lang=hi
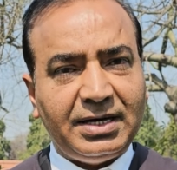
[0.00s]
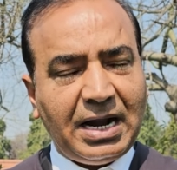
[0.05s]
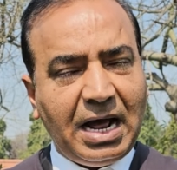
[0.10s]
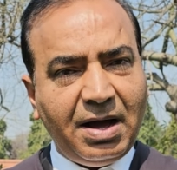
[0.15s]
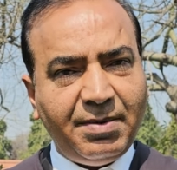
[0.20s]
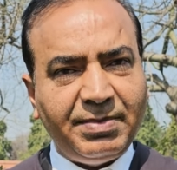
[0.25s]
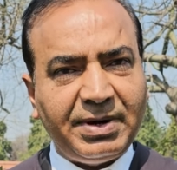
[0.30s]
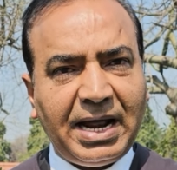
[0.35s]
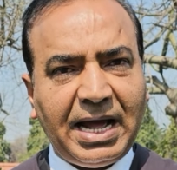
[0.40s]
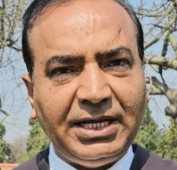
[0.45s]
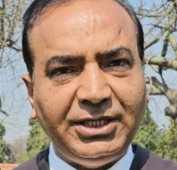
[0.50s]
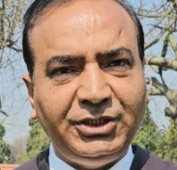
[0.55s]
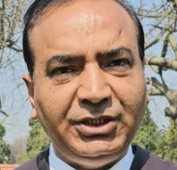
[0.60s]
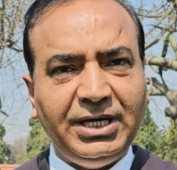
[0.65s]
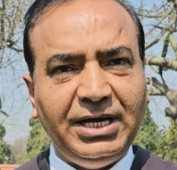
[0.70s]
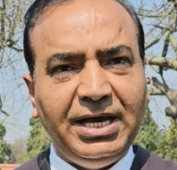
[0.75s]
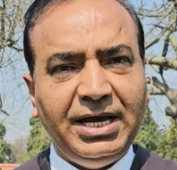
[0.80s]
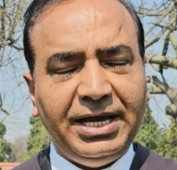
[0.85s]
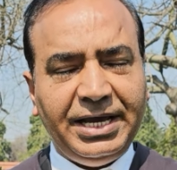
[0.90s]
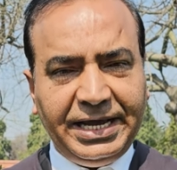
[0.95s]
राम
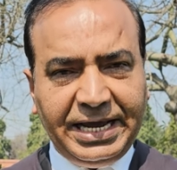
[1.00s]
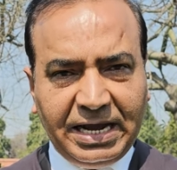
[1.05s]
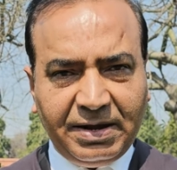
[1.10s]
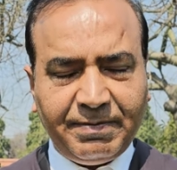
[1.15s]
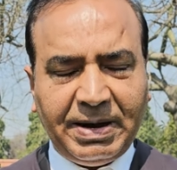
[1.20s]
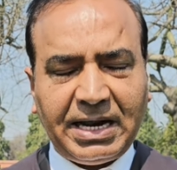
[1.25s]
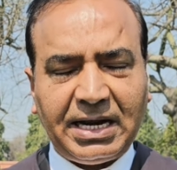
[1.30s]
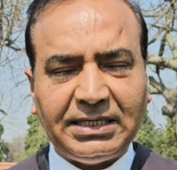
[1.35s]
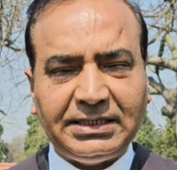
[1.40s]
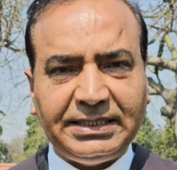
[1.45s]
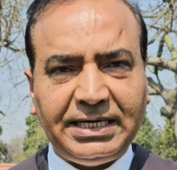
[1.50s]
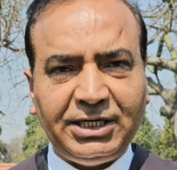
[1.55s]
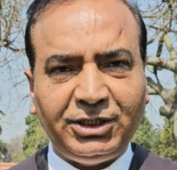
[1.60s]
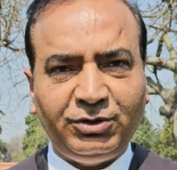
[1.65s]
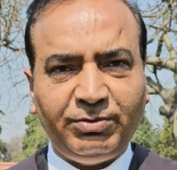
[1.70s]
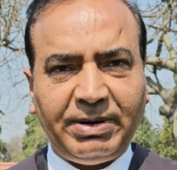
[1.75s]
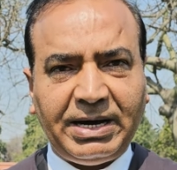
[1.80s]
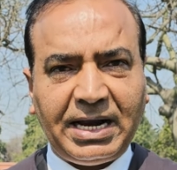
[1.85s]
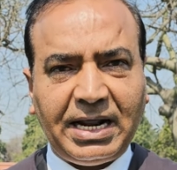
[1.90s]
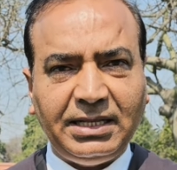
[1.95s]
राज्य एक भारत
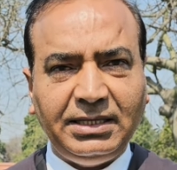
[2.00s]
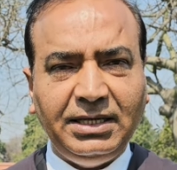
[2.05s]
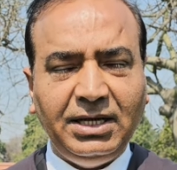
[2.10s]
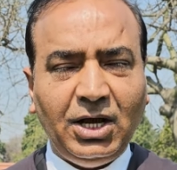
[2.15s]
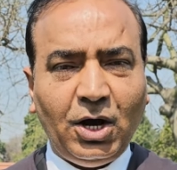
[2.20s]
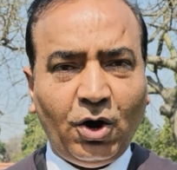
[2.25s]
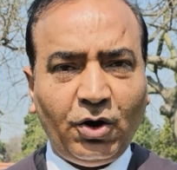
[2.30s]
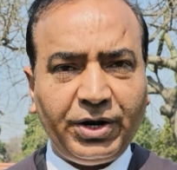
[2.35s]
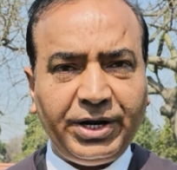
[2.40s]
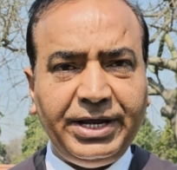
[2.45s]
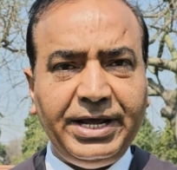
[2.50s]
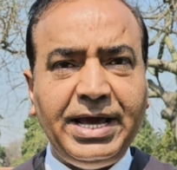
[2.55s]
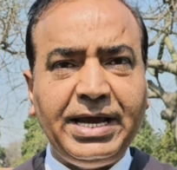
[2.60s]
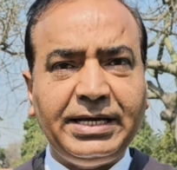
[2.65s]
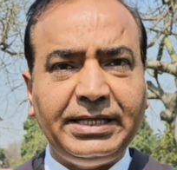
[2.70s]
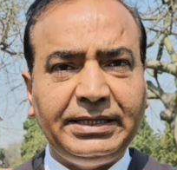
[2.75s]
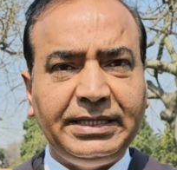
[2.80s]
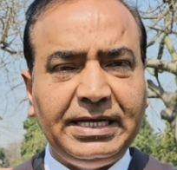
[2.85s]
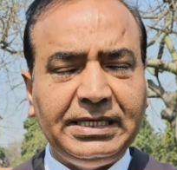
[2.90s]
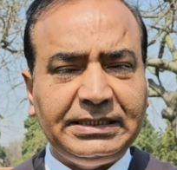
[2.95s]
श्रेष्ठ भारत और
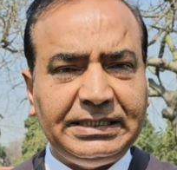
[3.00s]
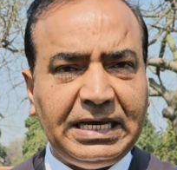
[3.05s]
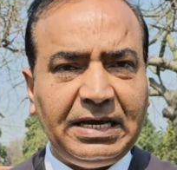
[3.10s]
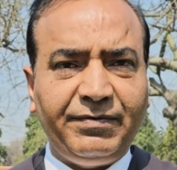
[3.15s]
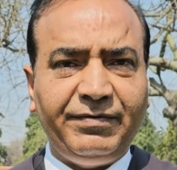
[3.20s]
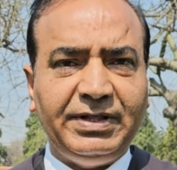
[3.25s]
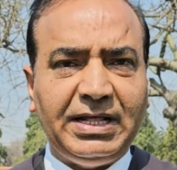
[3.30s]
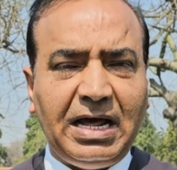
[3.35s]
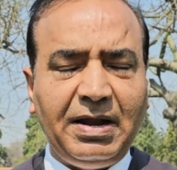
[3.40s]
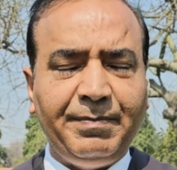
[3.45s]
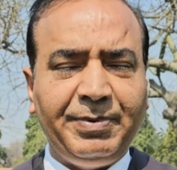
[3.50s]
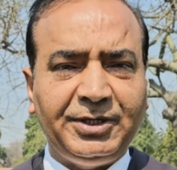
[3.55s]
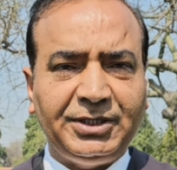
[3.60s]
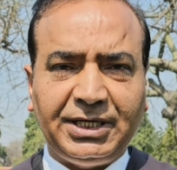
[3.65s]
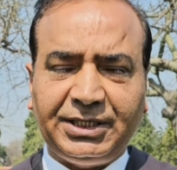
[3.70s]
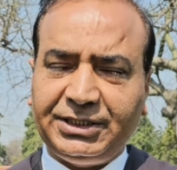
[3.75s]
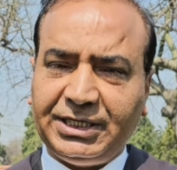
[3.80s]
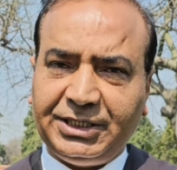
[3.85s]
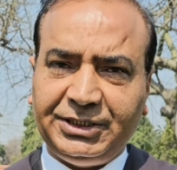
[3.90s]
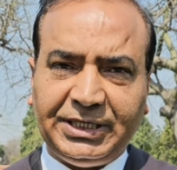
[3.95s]
एक देश एक विधान पर
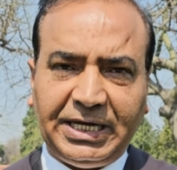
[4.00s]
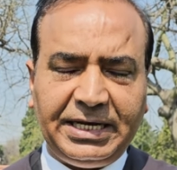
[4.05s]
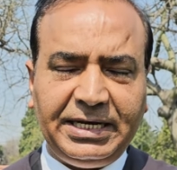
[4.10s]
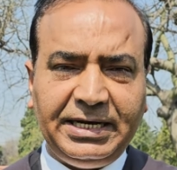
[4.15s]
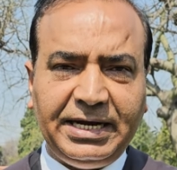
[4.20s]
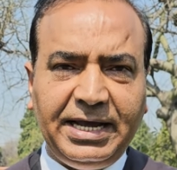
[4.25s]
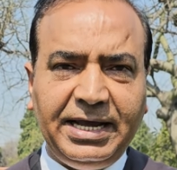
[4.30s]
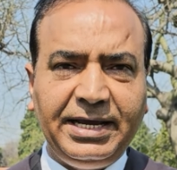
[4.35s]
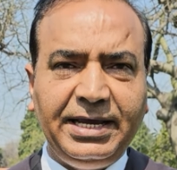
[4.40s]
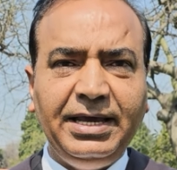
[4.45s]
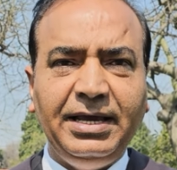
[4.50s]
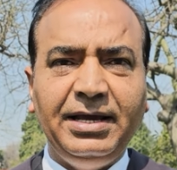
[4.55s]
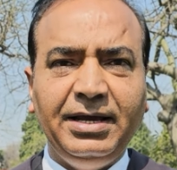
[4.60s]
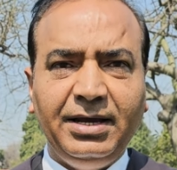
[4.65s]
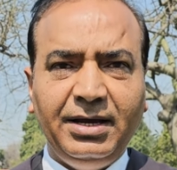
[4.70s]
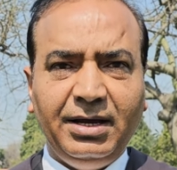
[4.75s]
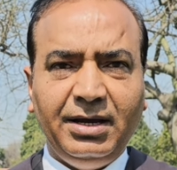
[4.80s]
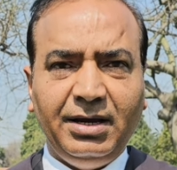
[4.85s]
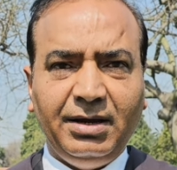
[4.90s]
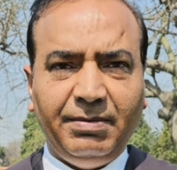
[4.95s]
चर्चा जारी रहेगी
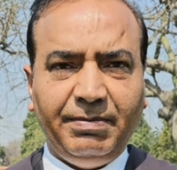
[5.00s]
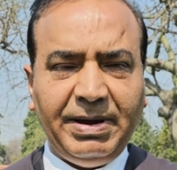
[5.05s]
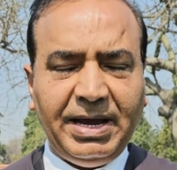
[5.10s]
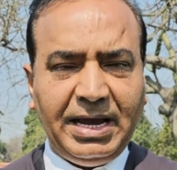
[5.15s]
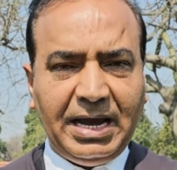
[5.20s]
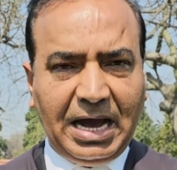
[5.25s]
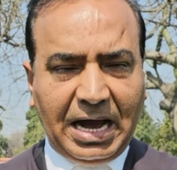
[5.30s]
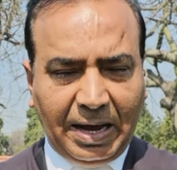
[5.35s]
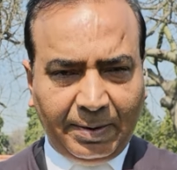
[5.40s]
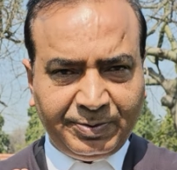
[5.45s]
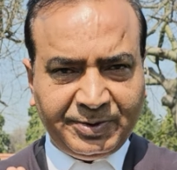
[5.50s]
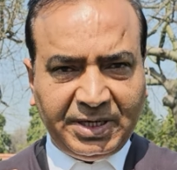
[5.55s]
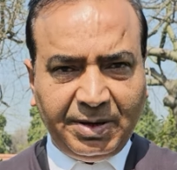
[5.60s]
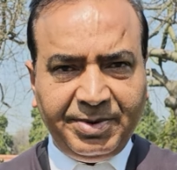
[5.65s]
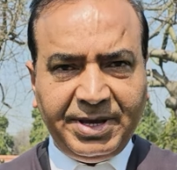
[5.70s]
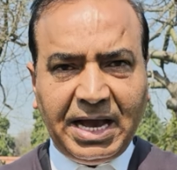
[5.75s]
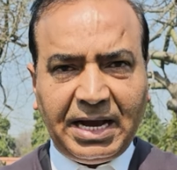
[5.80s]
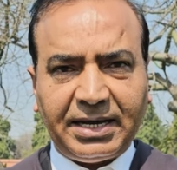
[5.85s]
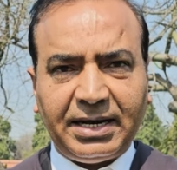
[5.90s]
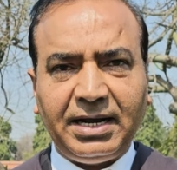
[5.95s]
मैं आपसे
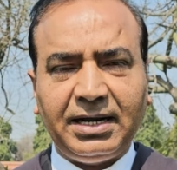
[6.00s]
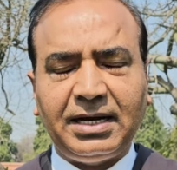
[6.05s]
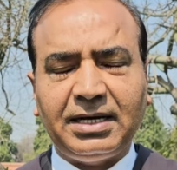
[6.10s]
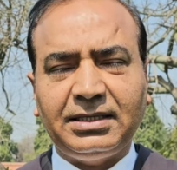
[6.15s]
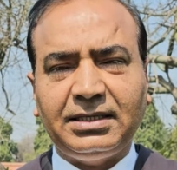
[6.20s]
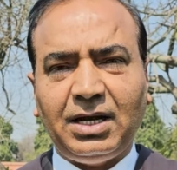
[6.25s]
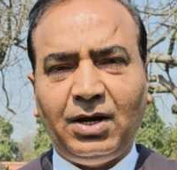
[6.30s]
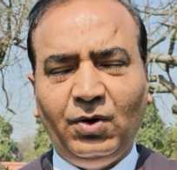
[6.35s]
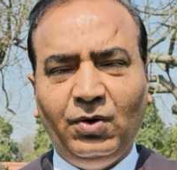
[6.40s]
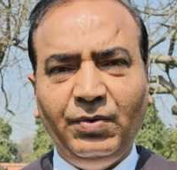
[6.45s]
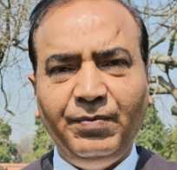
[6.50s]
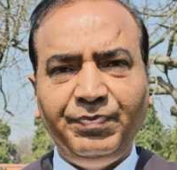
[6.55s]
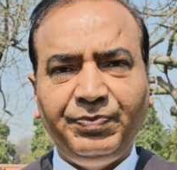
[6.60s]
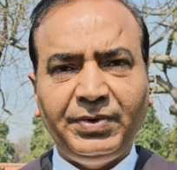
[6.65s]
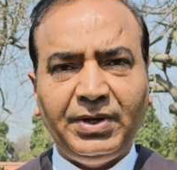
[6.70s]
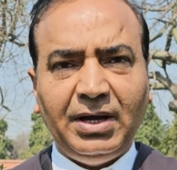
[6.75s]
भी आग्रह करता हूँ